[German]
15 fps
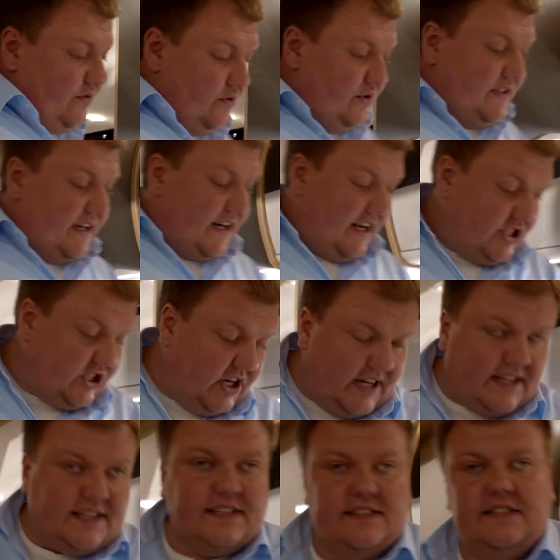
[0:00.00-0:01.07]
unser
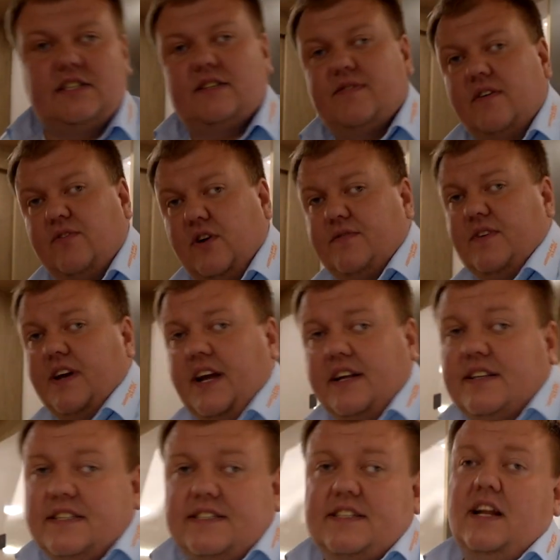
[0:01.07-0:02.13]
Ratschlag, die 12 Volt
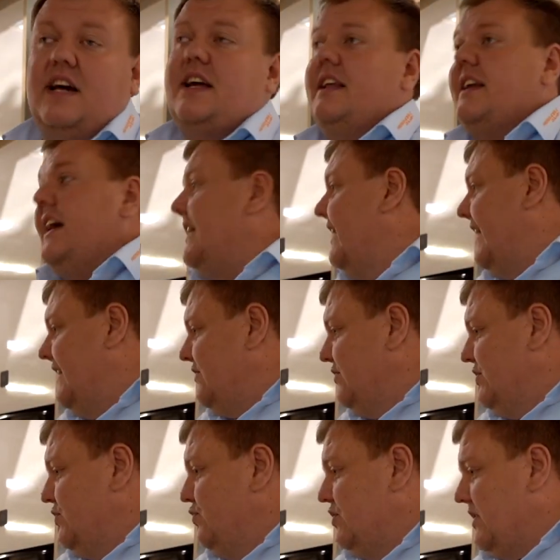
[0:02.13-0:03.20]
Variante ist ein reiner
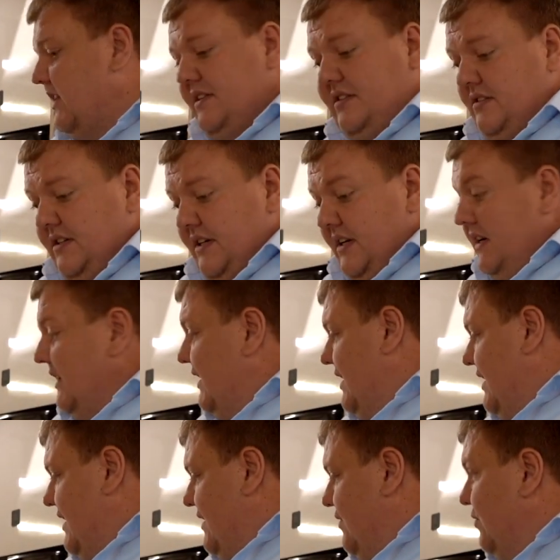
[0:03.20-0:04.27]
Haltungszustand.
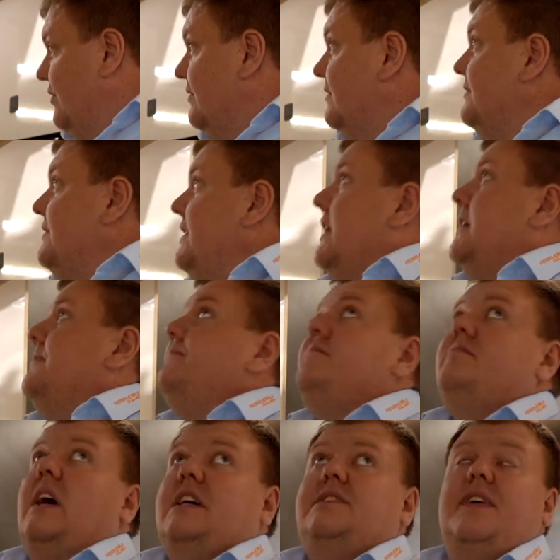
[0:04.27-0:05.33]
Und ja,
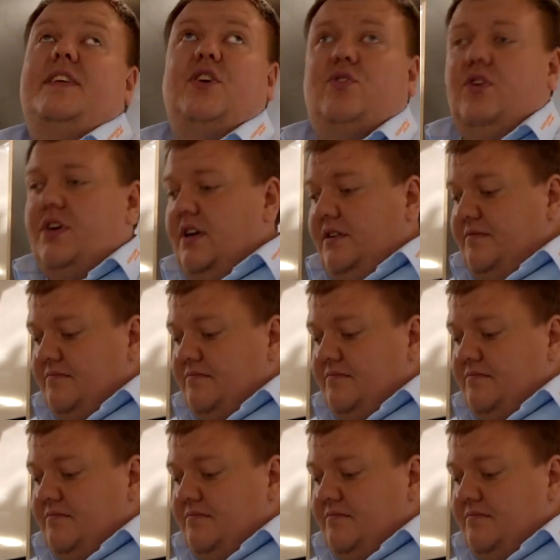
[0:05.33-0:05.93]
das wäre die Küche.